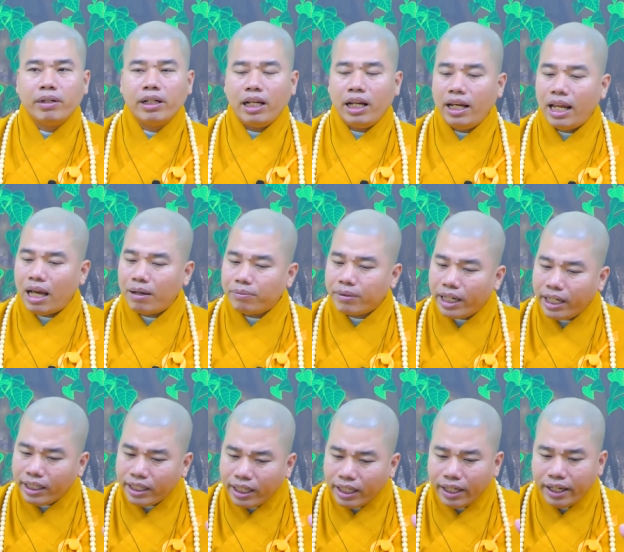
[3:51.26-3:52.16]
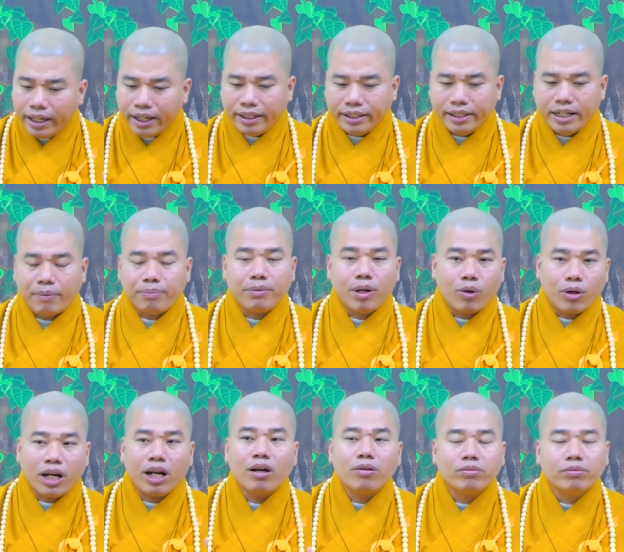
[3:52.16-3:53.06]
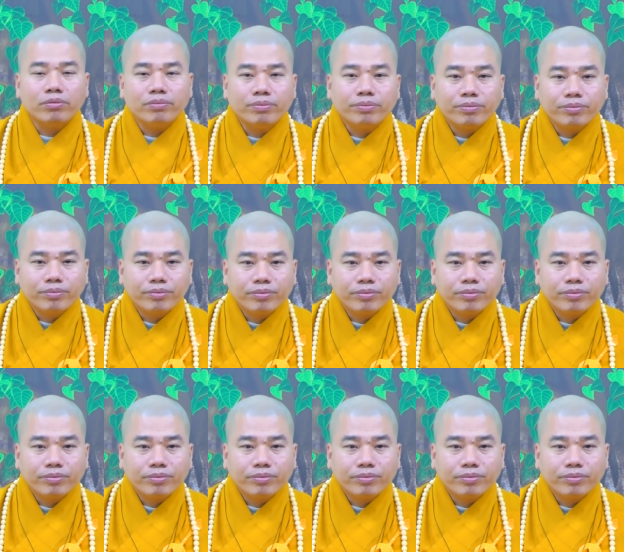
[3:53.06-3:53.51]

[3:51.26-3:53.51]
mà mình lại làm ngay cái nghề đập đầu cá lóc